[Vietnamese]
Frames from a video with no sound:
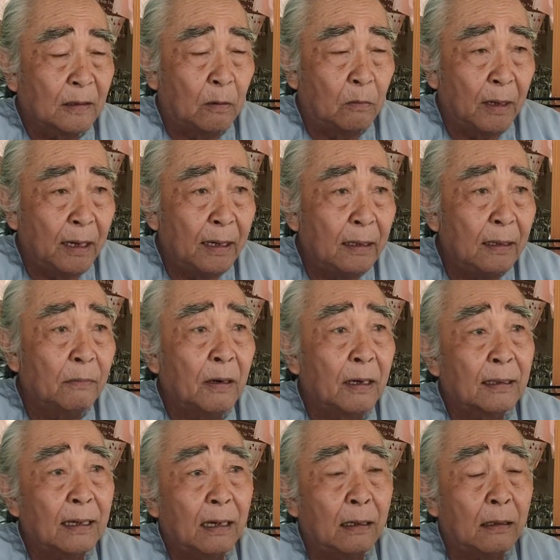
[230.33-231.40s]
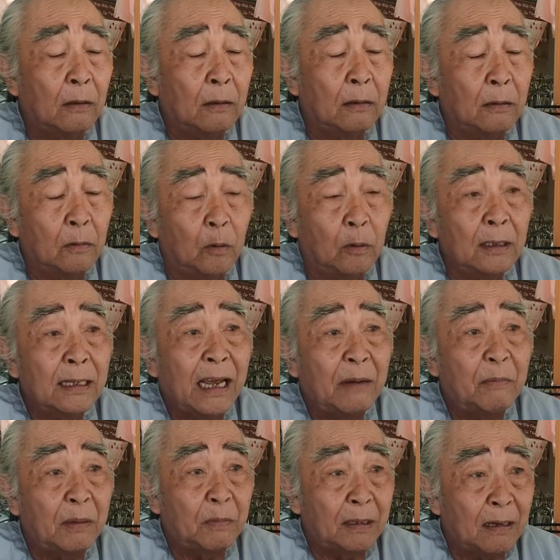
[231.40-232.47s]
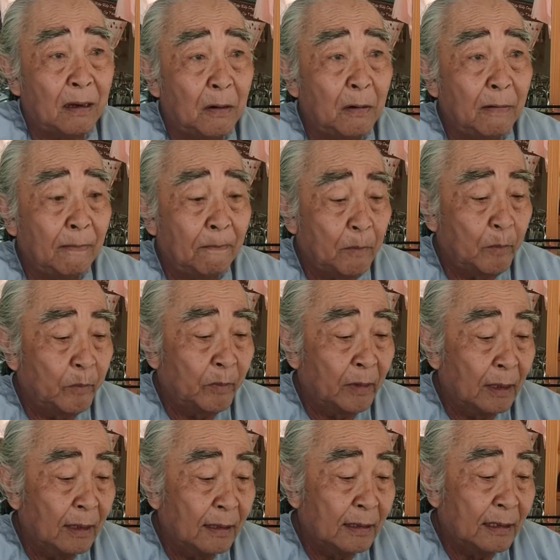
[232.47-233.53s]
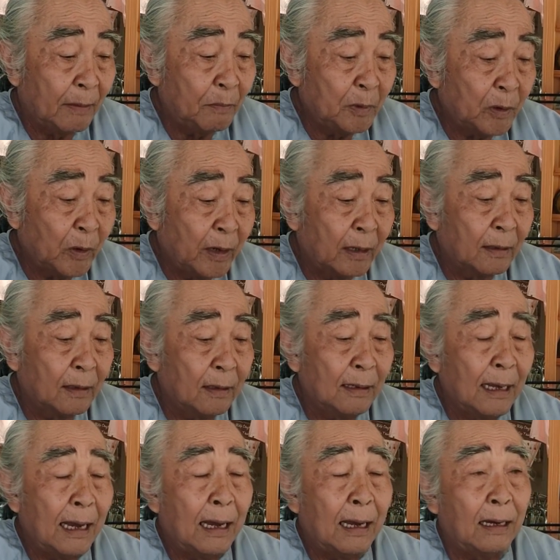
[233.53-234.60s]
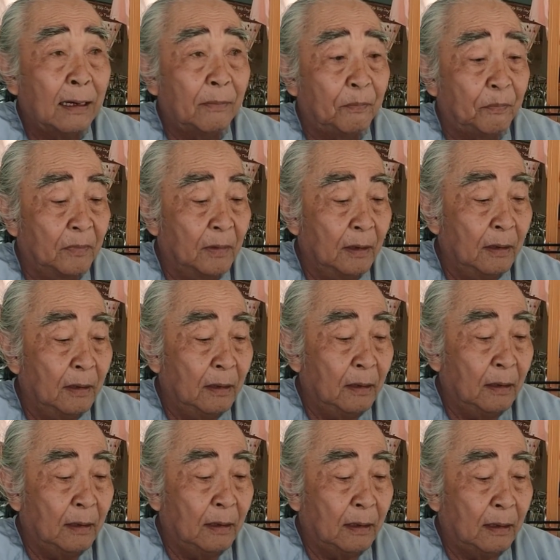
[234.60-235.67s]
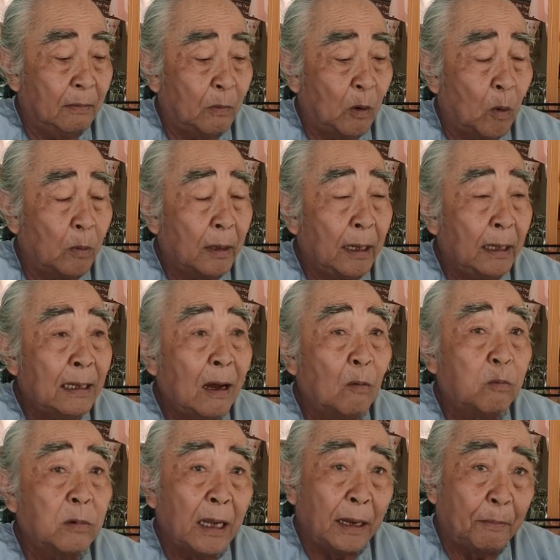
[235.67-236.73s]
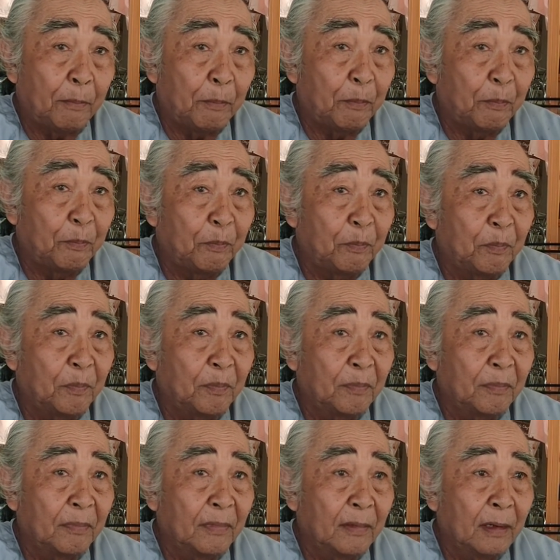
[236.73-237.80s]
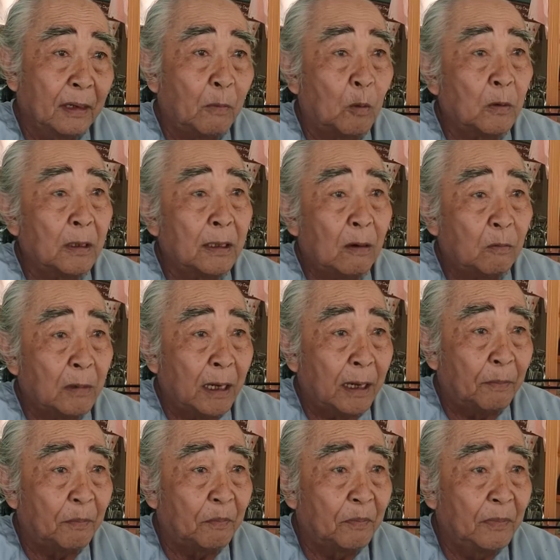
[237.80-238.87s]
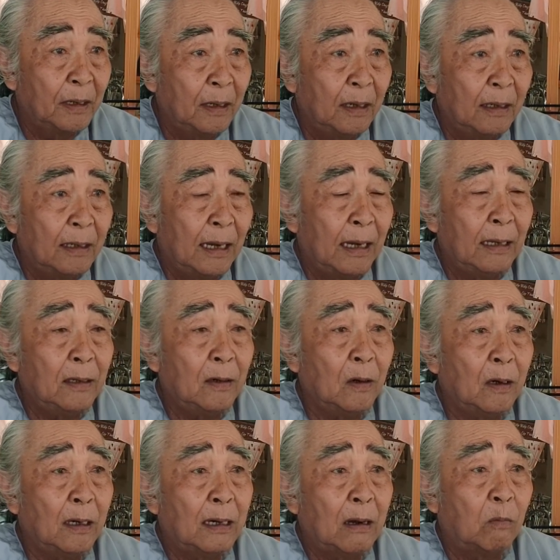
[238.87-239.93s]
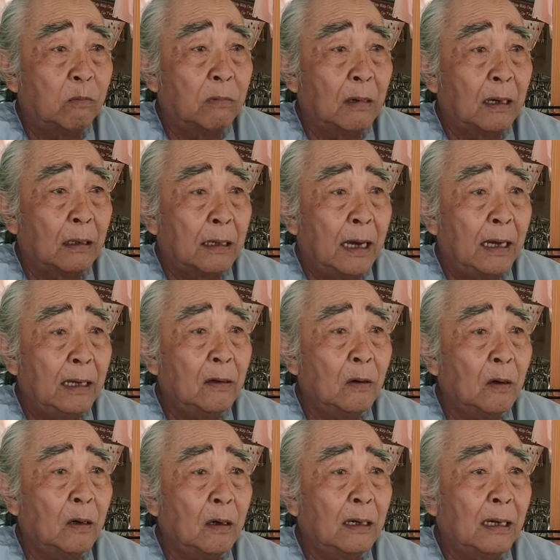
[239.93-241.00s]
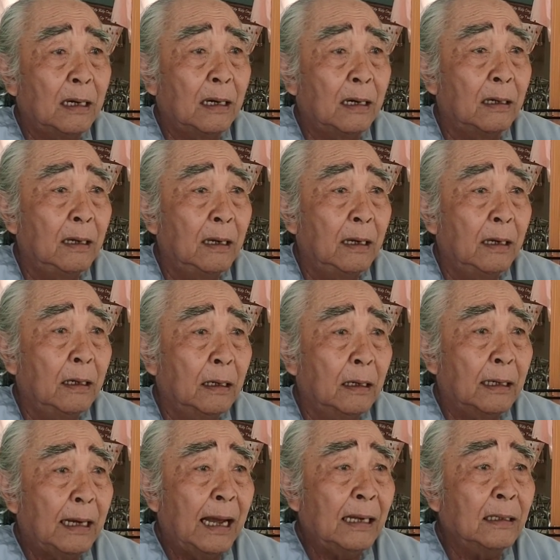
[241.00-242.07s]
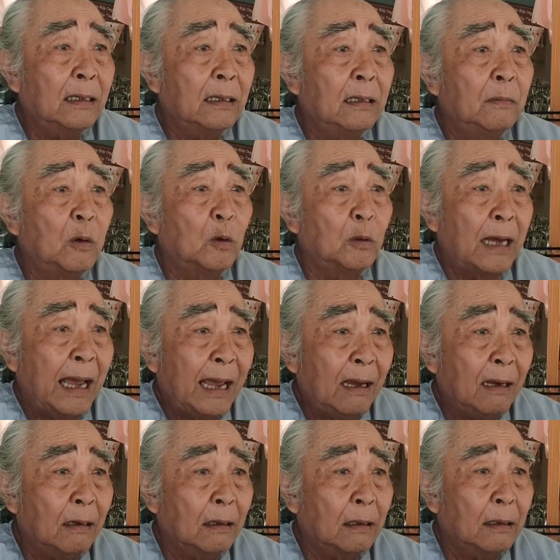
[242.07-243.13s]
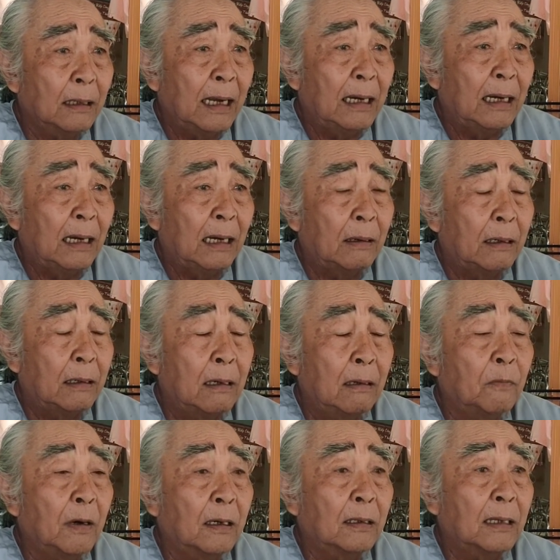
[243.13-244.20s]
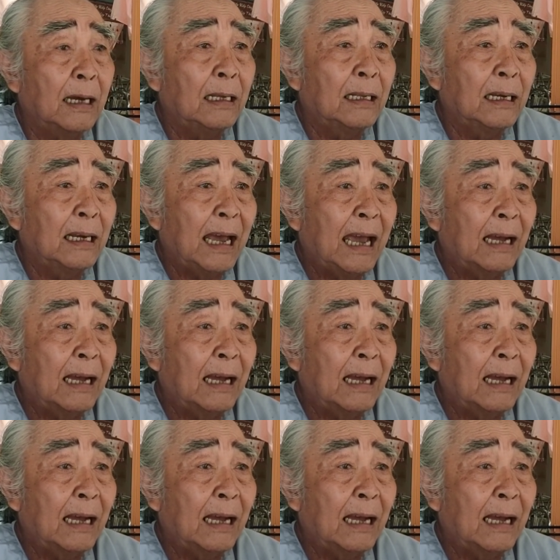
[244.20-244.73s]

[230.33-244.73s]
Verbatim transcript: cũng y như Phật thầy của, của Đức thầy mình mà thôi sấm truyền tức là à, một cái thông điệp là một cái thông điệp để cho đồng để cho là các chư Bồ Tát đây là Đức Phật Thầy Thế